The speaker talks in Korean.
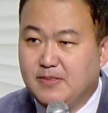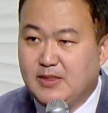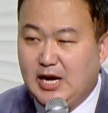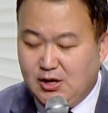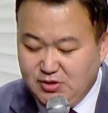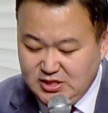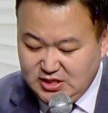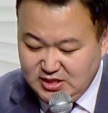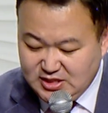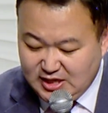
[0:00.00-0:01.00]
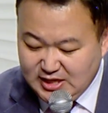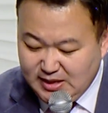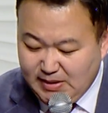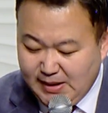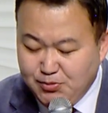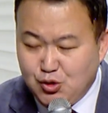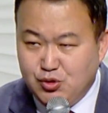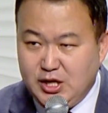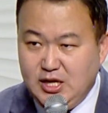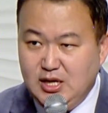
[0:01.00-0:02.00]
다윗이 장남
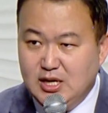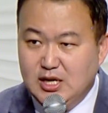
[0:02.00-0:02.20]
암논이